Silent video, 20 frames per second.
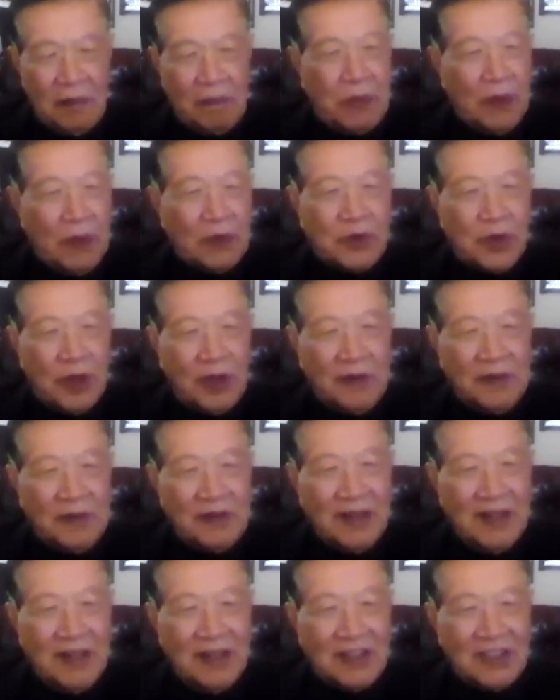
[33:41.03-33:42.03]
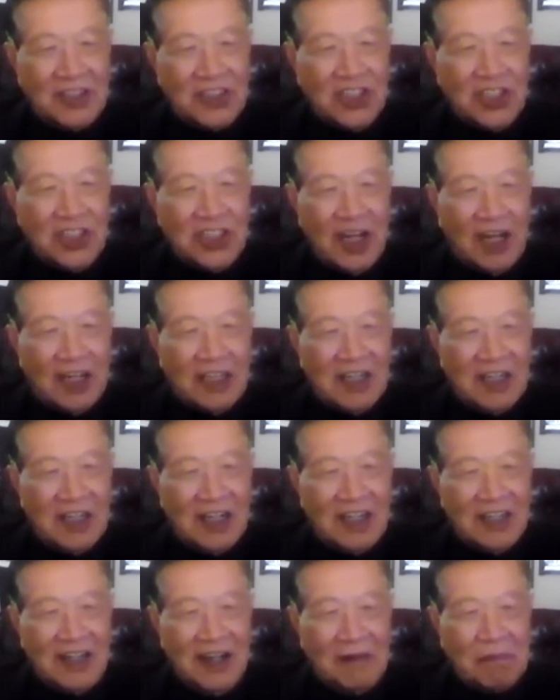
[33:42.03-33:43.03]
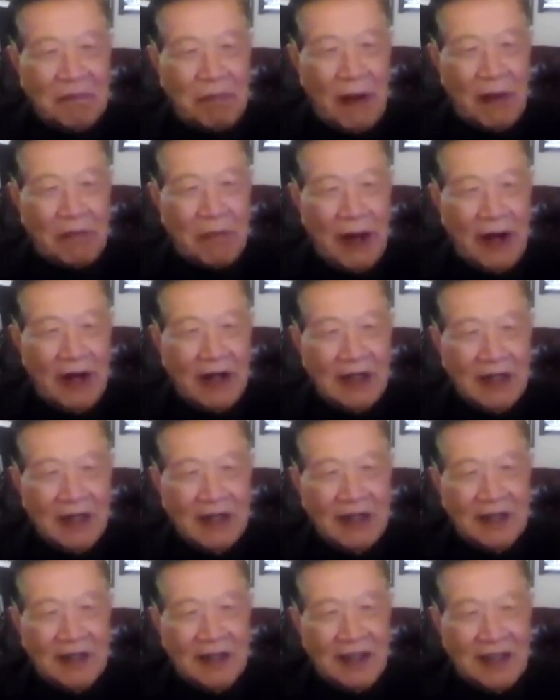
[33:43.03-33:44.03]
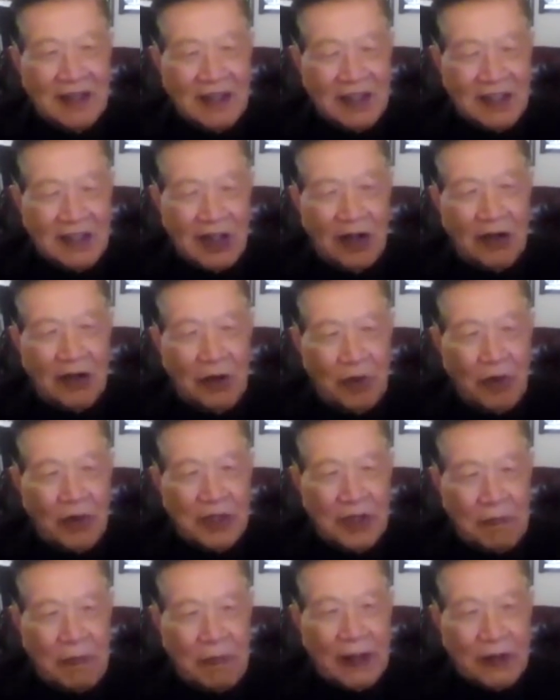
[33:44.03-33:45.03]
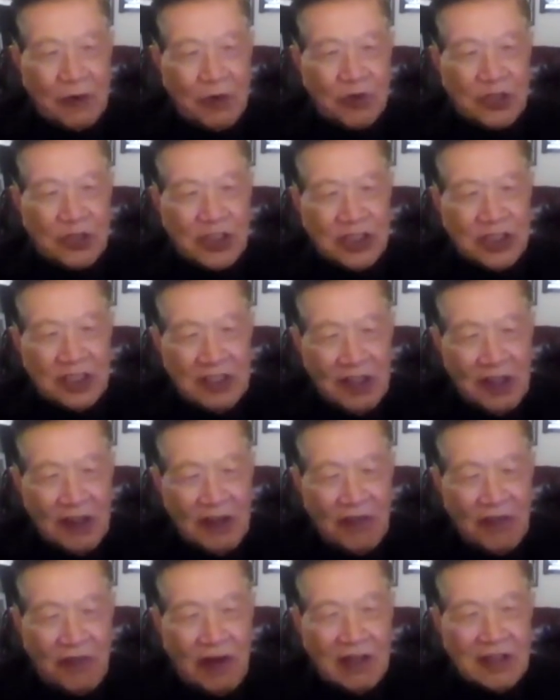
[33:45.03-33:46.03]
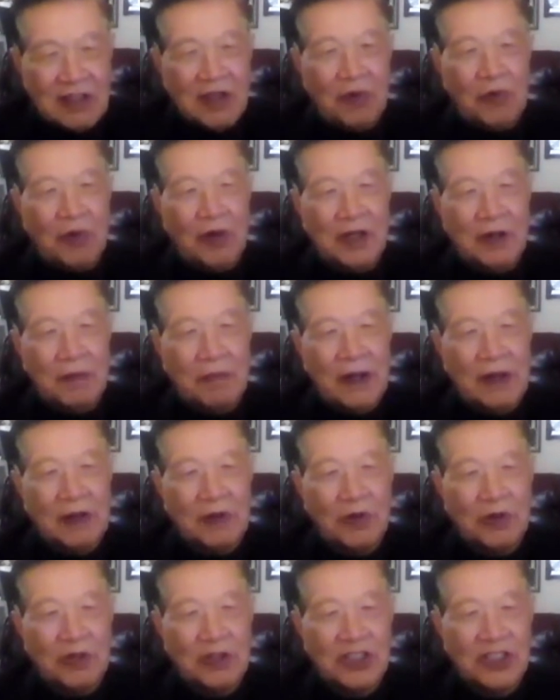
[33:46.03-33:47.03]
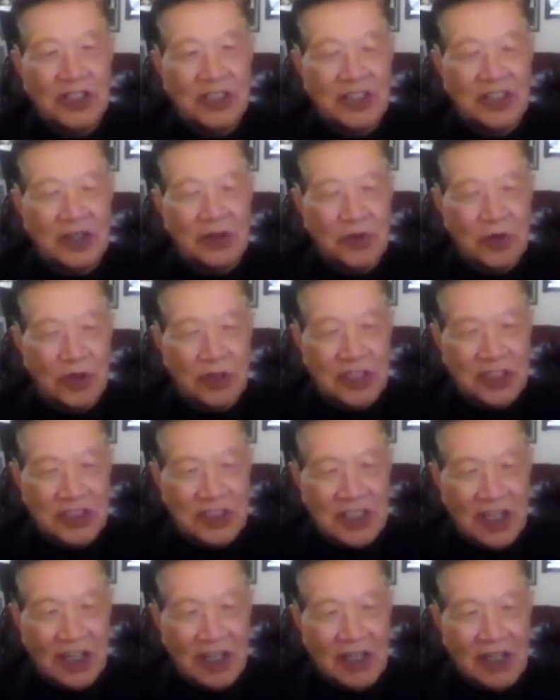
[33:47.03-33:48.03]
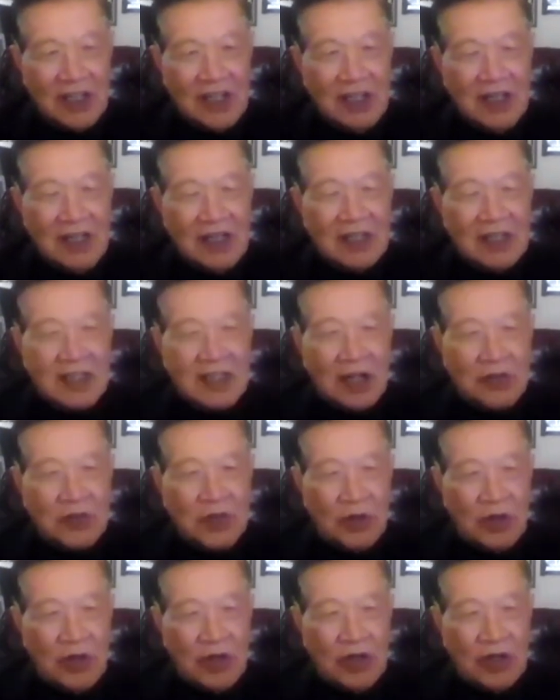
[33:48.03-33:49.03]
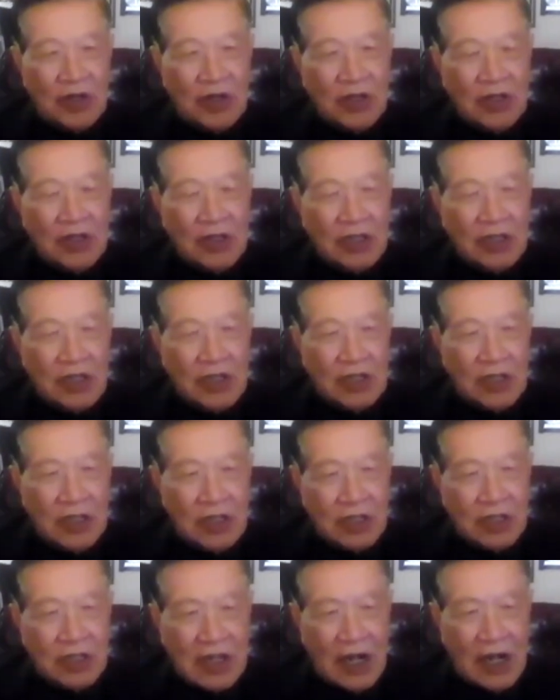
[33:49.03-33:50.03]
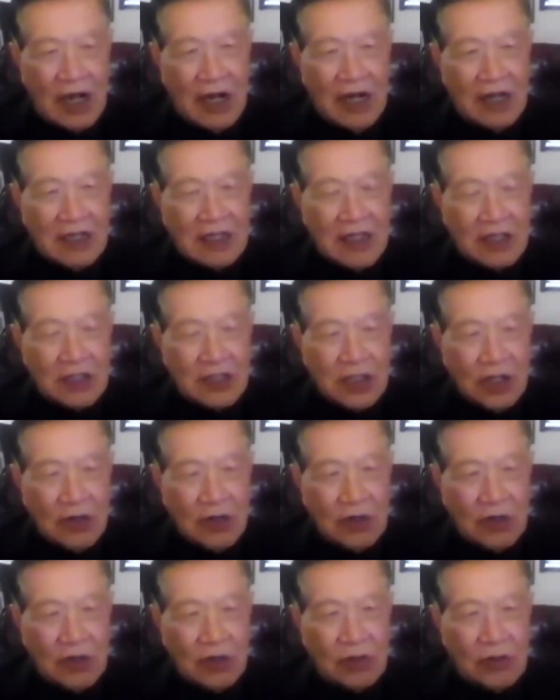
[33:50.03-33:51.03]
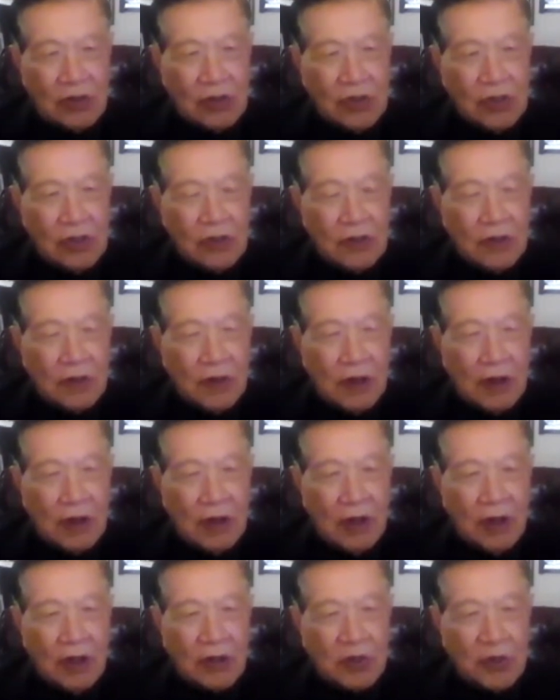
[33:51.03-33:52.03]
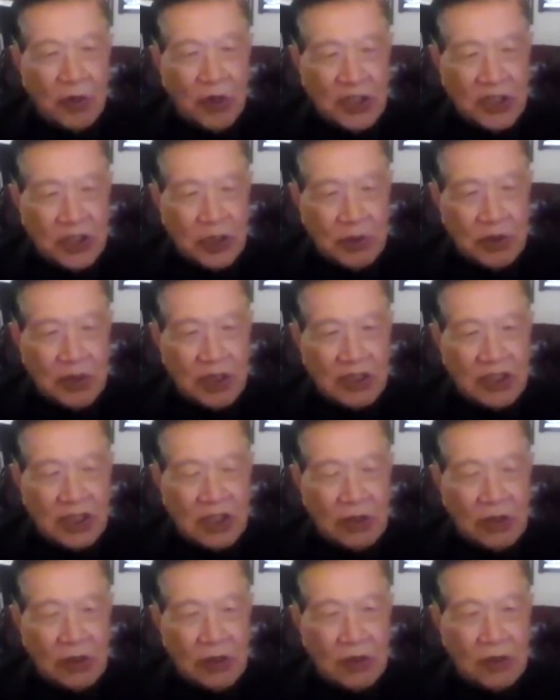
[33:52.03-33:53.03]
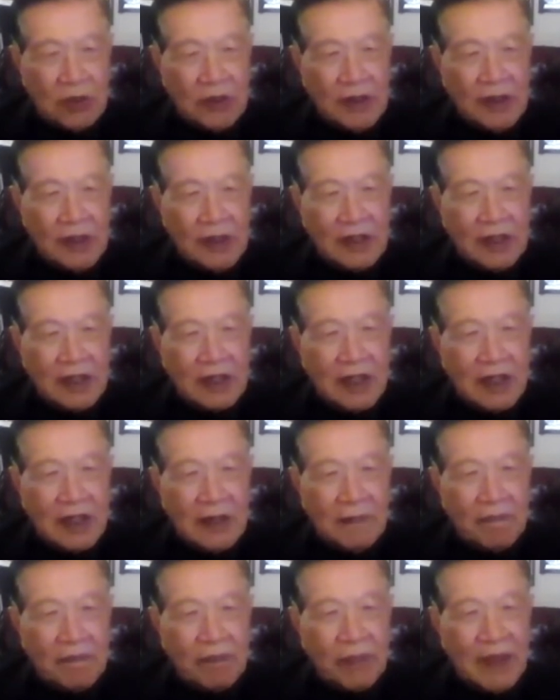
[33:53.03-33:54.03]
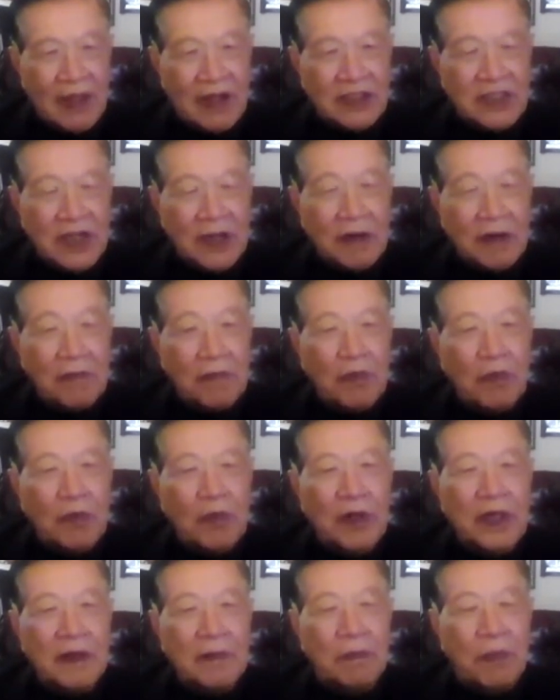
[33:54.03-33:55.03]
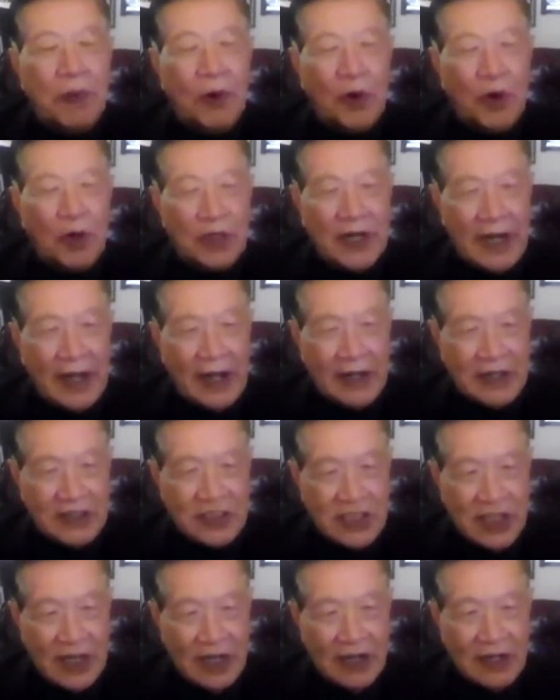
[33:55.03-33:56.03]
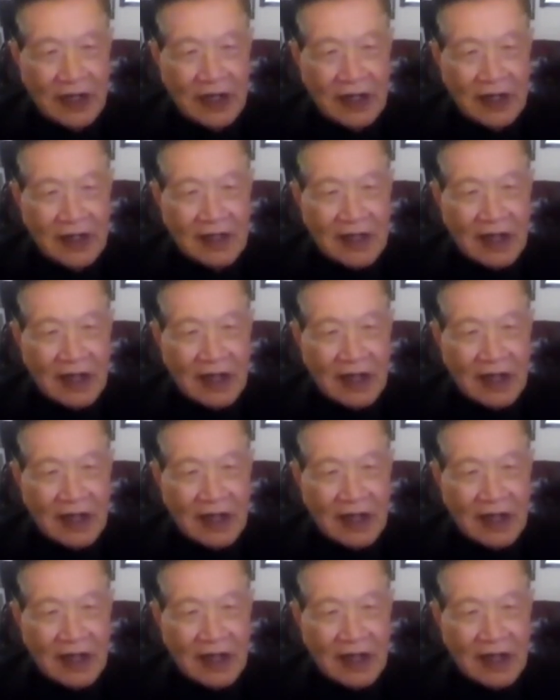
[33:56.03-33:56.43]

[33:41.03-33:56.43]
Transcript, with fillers: 我不准其他的人帮忙，到了我的办公室，放在我的办公室的桌子上。他说，他那时候呃退休的时候，那些未破的案件，